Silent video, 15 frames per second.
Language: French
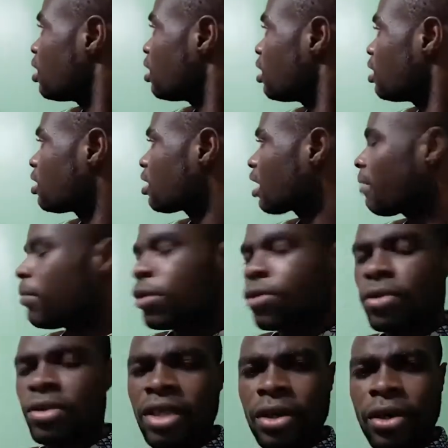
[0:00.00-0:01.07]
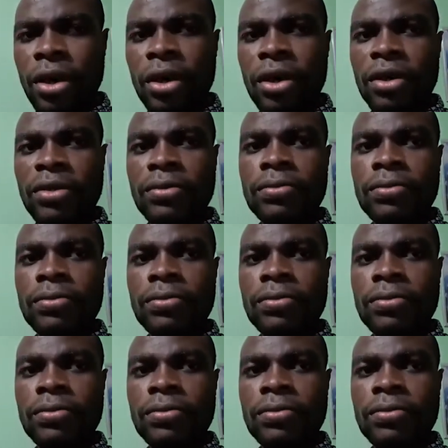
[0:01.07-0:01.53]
Il sera bientôt 5 heures.